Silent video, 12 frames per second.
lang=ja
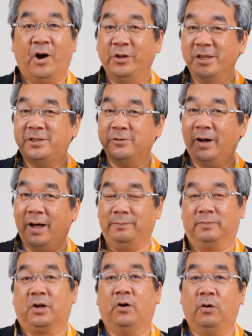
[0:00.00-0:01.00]
こんにちは。
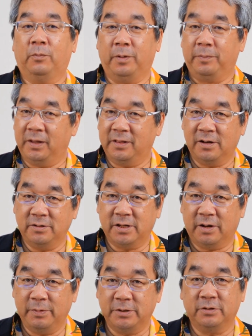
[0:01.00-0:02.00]
神戸
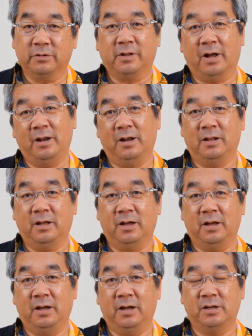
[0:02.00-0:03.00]
メンタルサービスの平
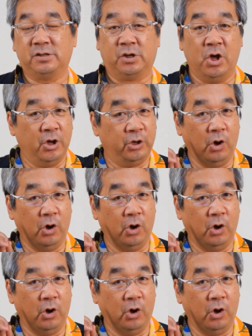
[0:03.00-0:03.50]
です。